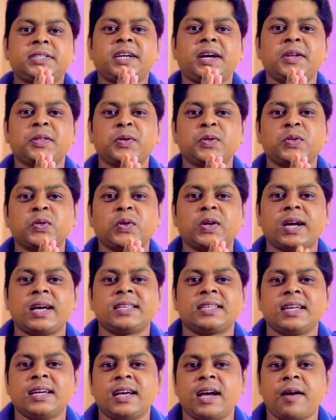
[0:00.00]
नमस्कार दोस्तों
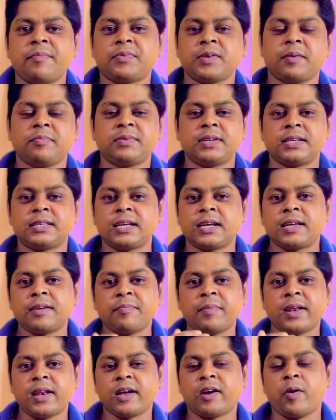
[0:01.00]
कैसे हैं आप सब जैसा कि
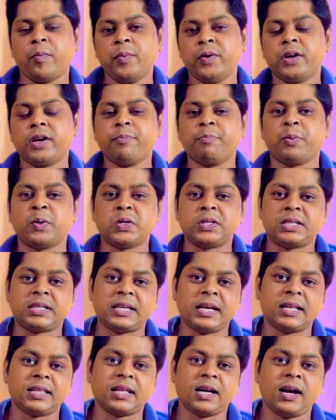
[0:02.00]
मैंने कम्युनिटी पोस्ट
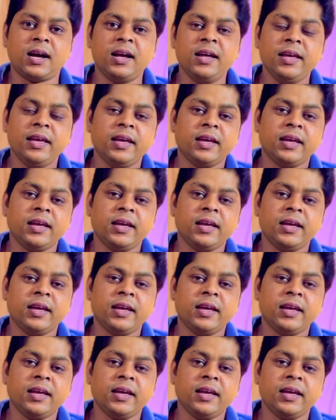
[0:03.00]
किया था